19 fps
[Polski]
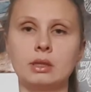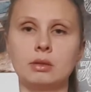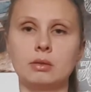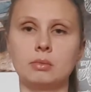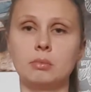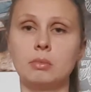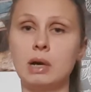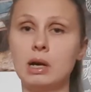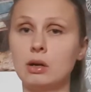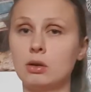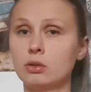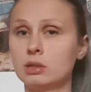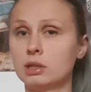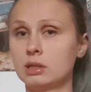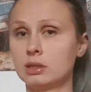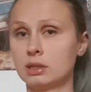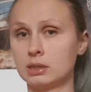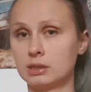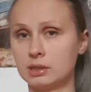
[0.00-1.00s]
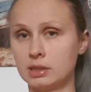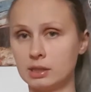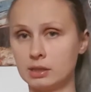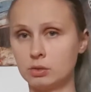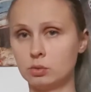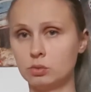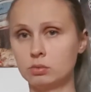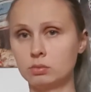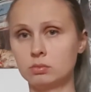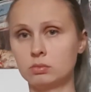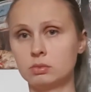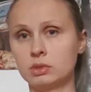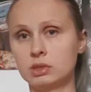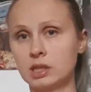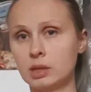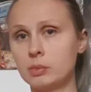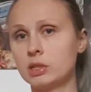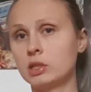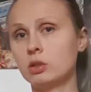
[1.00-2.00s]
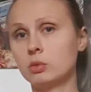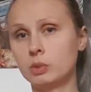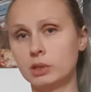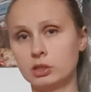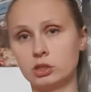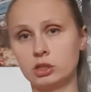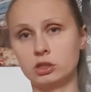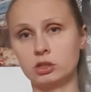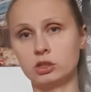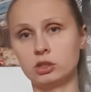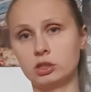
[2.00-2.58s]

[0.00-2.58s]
Ma ona na celu same dobre rzeczy,